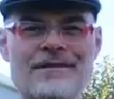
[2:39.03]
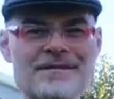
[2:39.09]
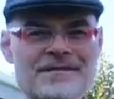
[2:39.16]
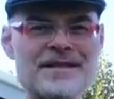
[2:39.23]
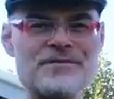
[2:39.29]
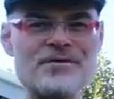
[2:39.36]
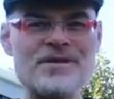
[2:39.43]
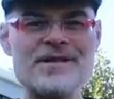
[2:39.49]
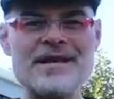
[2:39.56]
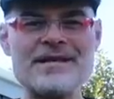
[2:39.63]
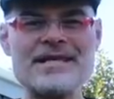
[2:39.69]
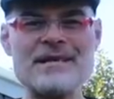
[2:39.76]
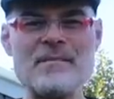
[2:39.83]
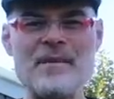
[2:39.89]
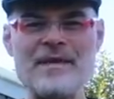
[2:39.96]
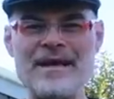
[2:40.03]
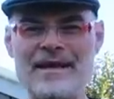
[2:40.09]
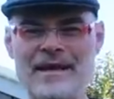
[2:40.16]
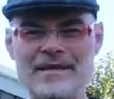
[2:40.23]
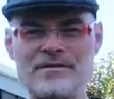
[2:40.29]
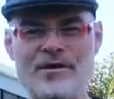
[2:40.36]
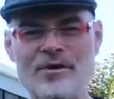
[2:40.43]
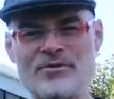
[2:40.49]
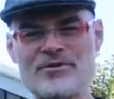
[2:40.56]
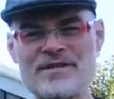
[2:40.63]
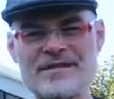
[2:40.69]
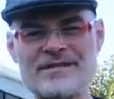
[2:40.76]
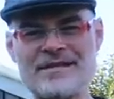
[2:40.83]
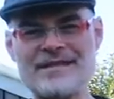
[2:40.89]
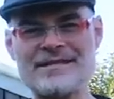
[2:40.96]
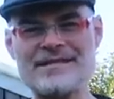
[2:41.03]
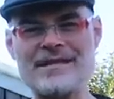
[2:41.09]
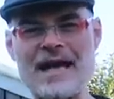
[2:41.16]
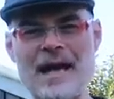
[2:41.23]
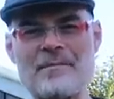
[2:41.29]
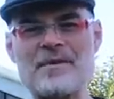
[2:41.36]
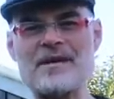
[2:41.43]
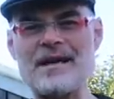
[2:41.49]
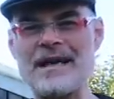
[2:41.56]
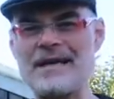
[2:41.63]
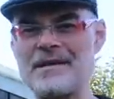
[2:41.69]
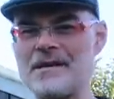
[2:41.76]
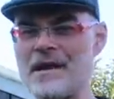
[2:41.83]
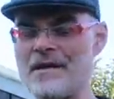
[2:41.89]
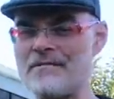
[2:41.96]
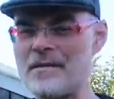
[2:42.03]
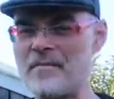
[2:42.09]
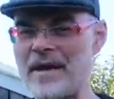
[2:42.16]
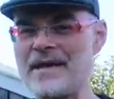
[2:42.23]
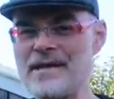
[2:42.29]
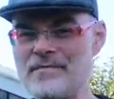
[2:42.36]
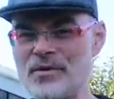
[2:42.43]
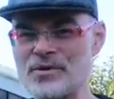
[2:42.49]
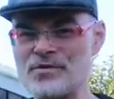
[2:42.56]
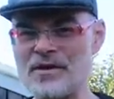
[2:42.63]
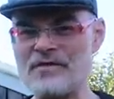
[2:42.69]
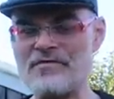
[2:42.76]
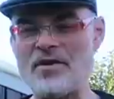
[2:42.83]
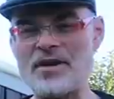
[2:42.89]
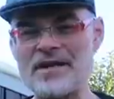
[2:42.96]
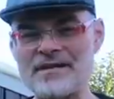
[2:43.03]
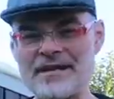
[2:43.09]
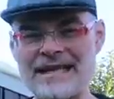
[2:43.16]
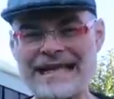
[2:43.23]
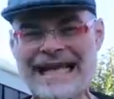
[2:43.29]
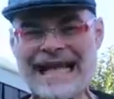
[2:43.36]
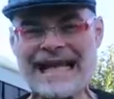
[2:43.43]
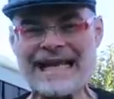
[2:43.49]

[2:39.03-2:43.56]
Was natürlich ein Thema bei Elektroautos ist, ist, sie haben keinen Verbrennermotor vorne drin.